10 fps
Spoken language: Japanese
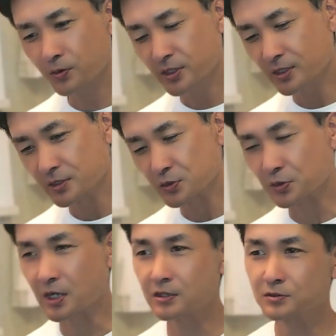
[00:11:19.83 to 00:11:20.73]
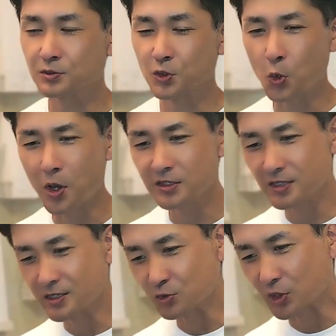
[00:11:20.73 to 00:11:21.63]
にその家具の量販
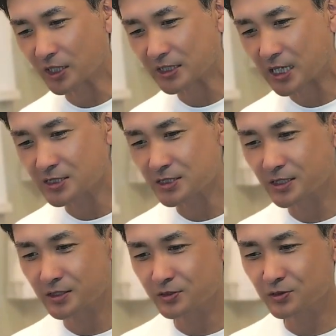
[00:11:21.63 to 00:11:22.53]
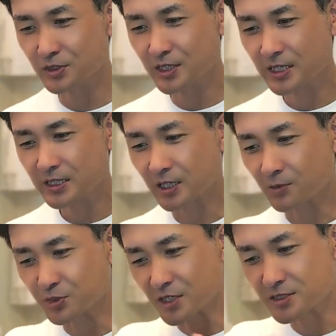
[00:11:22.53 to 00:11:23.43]
店とかが出しているなんか
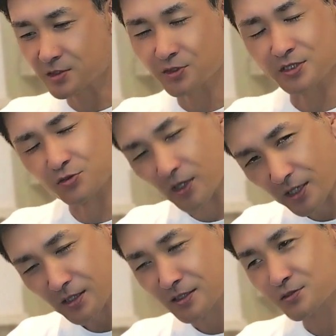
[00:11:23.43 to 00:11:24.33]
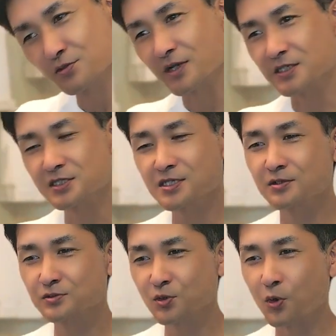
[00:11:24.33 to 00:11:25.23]
プラスチックなやつとかねそういうのが来ちゃ
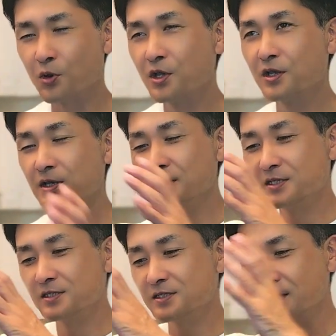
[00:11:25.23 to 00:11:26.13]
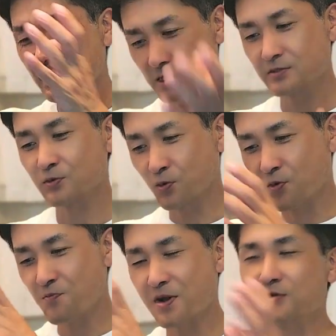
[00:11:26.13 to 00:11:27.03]
うとせっかくの
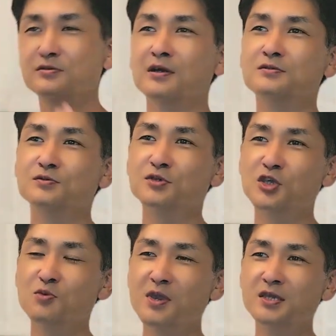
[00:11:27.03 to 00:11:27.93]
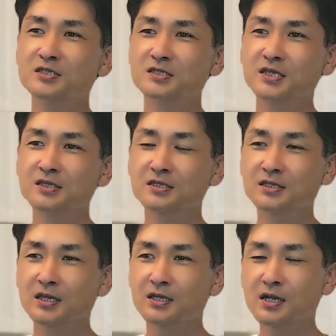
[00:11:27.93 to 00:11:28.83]
コンパクトハウスのイメージ全
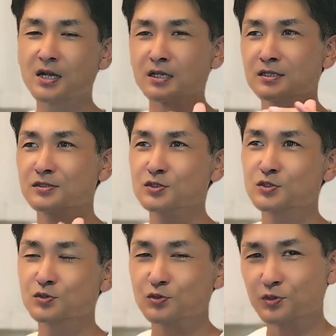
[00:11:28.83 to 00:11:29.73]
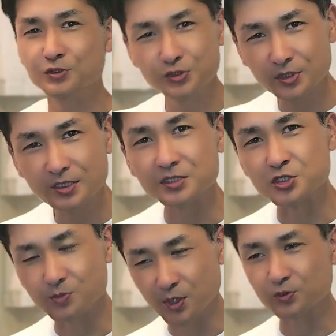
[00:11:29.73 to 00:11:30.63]
体がちょっと崩れて
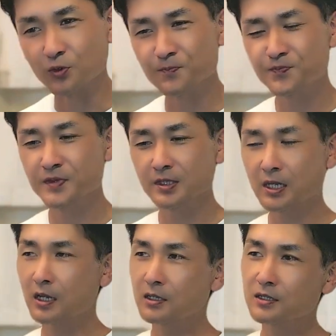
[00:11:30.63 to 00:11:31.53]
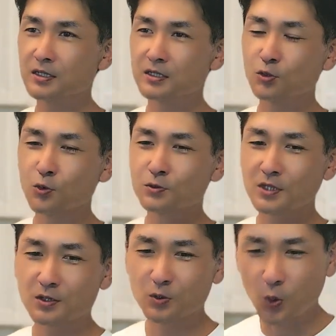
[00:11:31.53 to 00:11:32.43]
しまうとだから
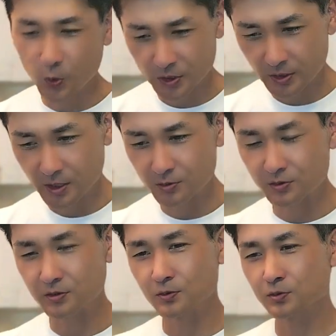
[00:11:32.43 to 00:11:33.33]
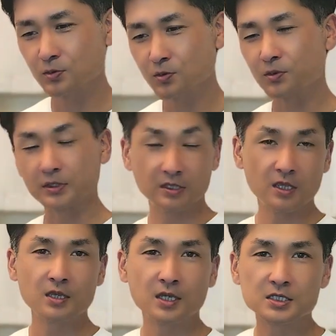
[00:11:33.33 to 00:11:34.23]
トータルコーディネートっていうことを
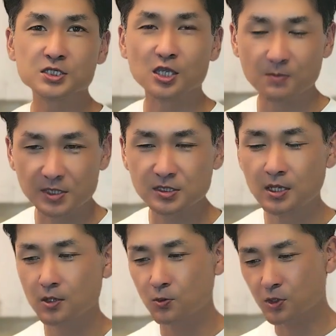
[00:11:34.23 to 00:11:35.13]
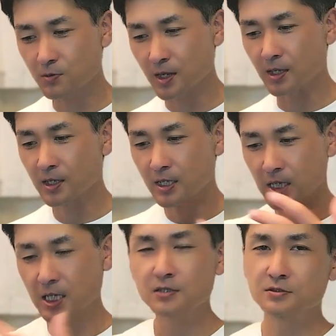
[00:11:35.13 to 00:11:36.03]
提案していますこれは
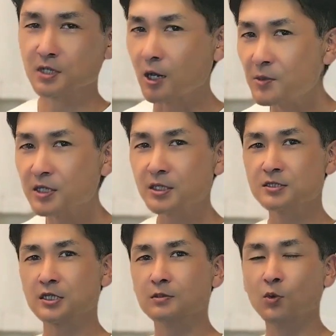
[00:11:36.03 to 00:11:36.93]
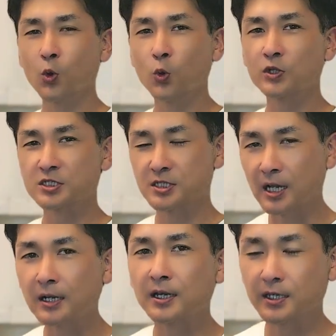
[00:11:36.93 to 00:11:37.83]
各加盟店さんでも同じ
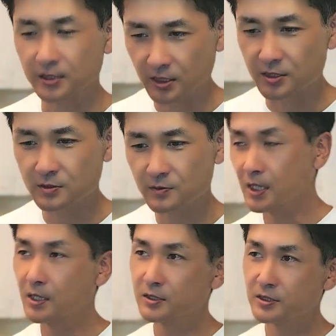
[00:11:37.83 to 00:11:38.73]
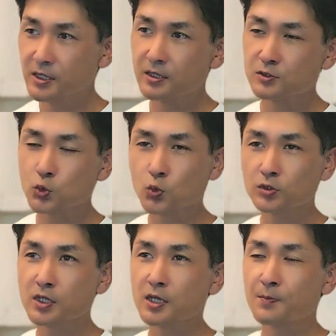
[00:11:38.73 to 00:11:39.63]
考え方ですでそこ
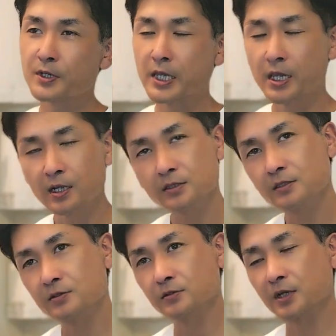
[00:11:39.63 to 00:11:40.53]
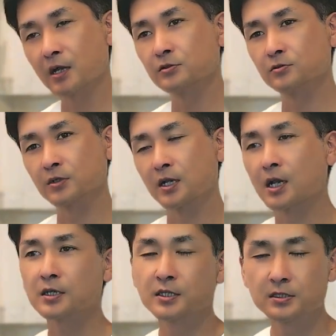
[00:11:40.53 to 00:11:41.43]
でやっぱり選んでくる家具とか
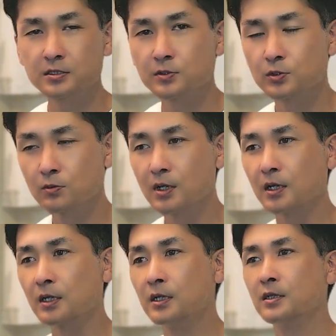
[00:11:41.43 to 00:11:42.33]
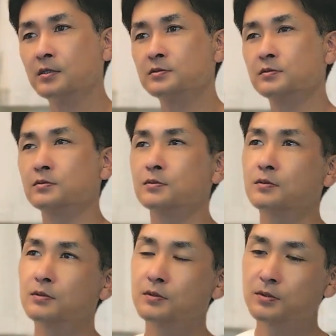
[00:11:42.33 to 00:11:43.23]
家電っていうのはそ
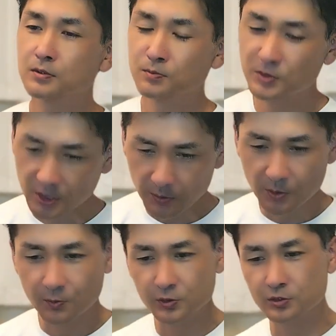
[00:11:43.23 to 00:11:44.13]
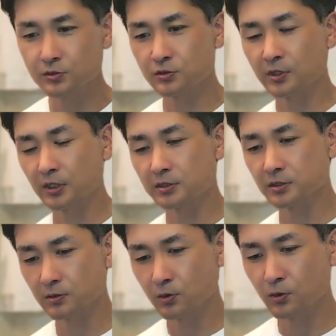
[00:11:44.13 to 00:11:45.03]
の見た目ももちろんそうなんです
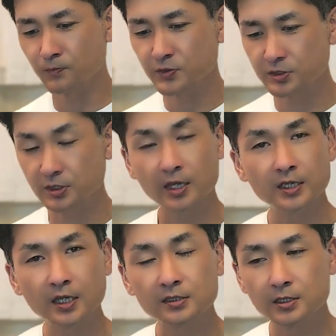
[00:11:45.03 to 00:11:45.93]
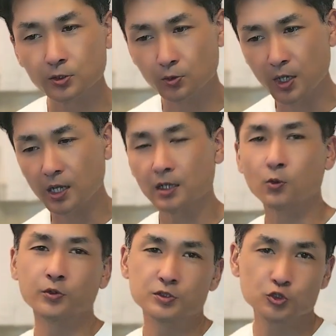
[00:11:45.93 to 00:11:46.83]
けど使い勝手とか
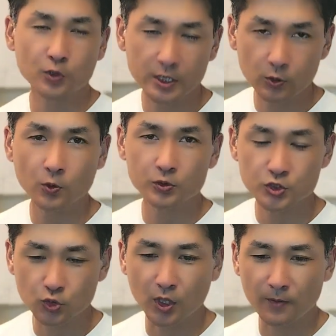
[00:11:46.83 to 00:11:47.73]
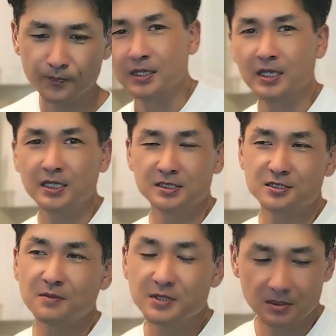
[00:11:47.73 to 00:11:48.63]
こういう座り心地とかち
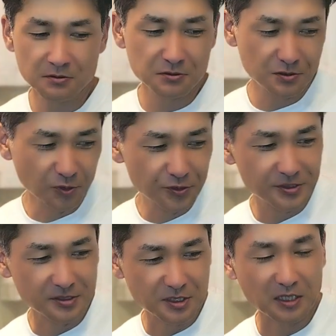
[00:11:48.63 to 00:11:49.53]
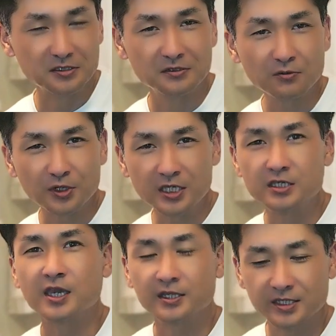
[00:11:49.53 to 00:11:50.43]
なみにうちのオフィスで使ってるのはこれ
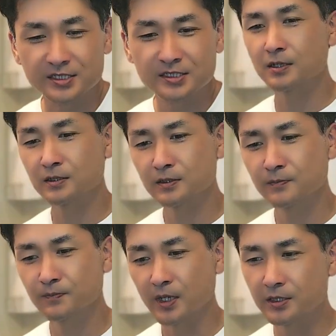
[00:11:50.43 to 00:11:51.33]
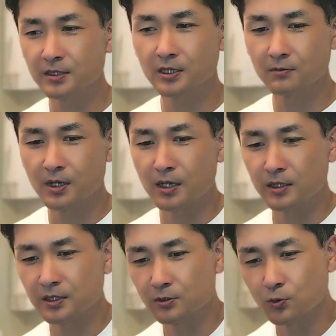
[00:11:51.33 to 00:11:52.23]
IKEA です、まあ、IKEA は
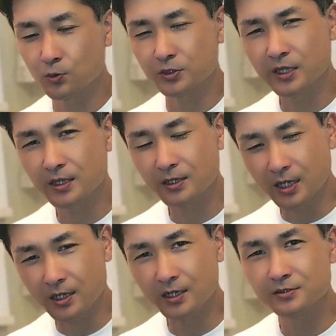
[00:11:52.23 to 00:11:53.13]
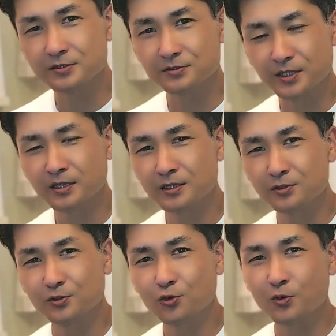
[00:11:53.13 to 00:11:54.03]
結構こう手かかるんですよねい
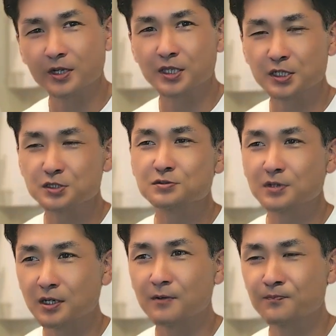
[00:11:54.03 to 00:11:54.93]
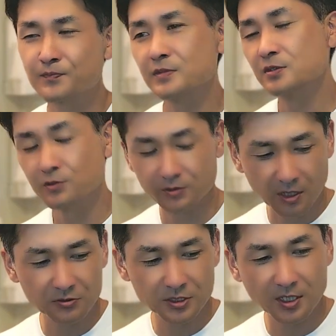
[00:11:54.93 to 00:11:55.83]
ろいろ壊れたりするからいろいろ
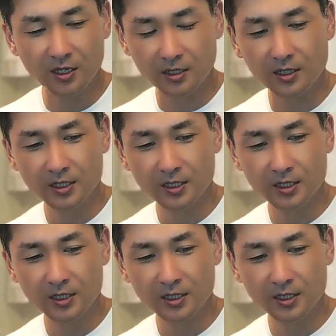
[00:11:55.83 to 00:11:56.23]
直しながら